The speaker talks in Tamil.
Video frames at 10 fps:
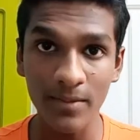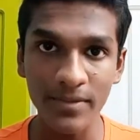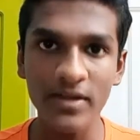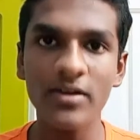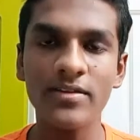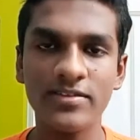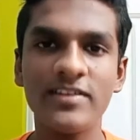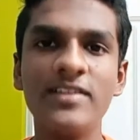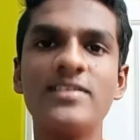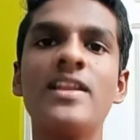அமெரிக்காவோட
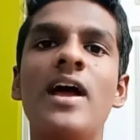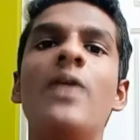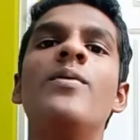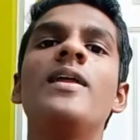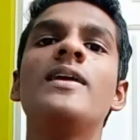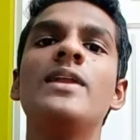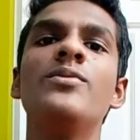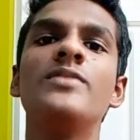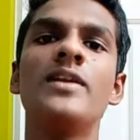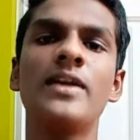சிட்டிசன் அவங்களே
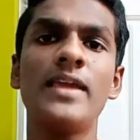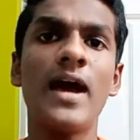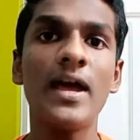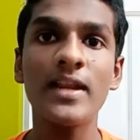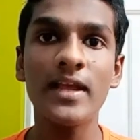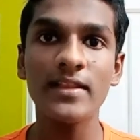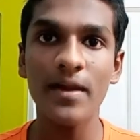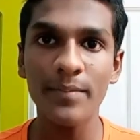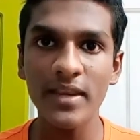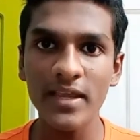கழுவி ஊற்றுறாங்க யார்ரா அது
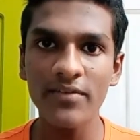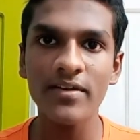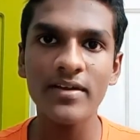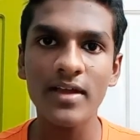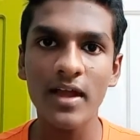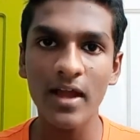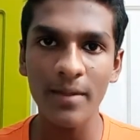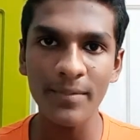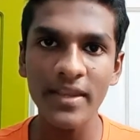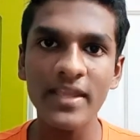அமெரிக்காவை
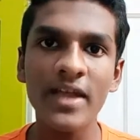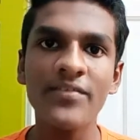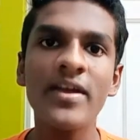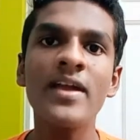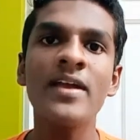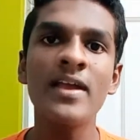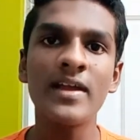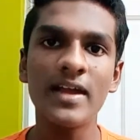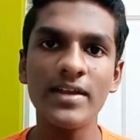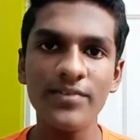அமெரிக்காவை
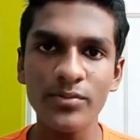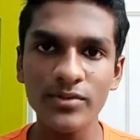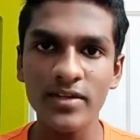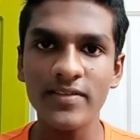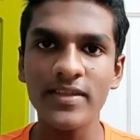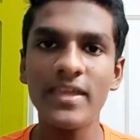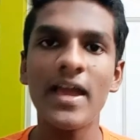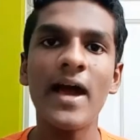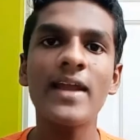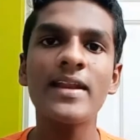கழுவி ஊற்றுறதுக்கு
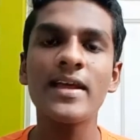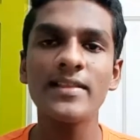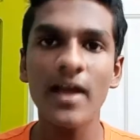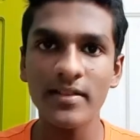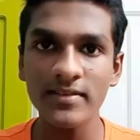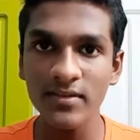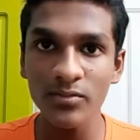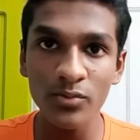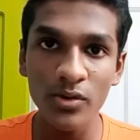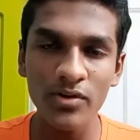யார்ரா அது அந்த
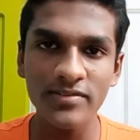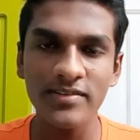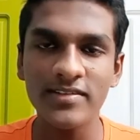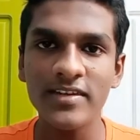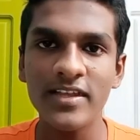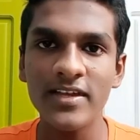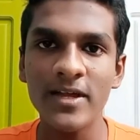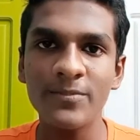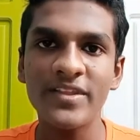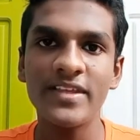ஊரில் உள்ள சிட்டிசனே
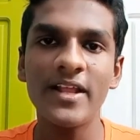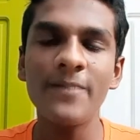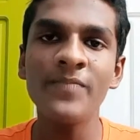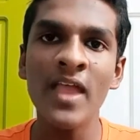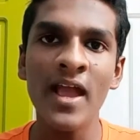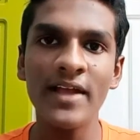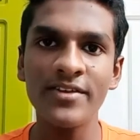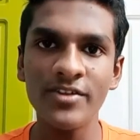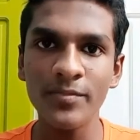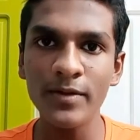இருக்காங்கன்னு பார்த்தீங்கன்னா
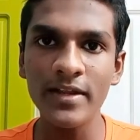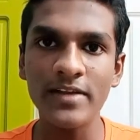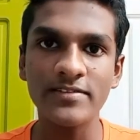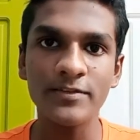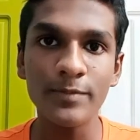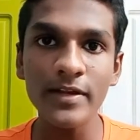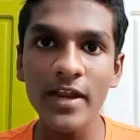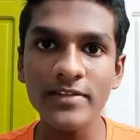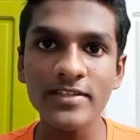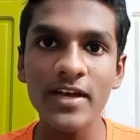அதாவது பில்கேட்ஸ்
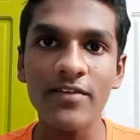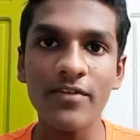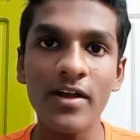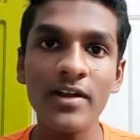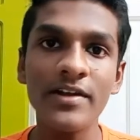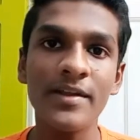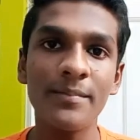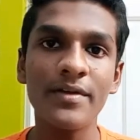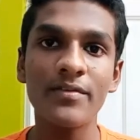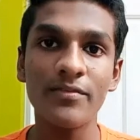பில்கேட்ஸா வேர்ல்டு
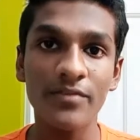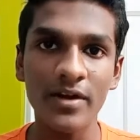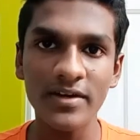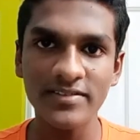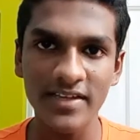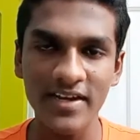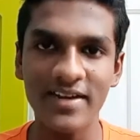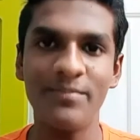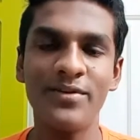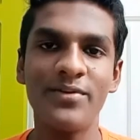நம்பர் வேர்ல்டு
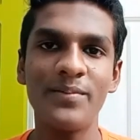செகண்ட் நம்பர்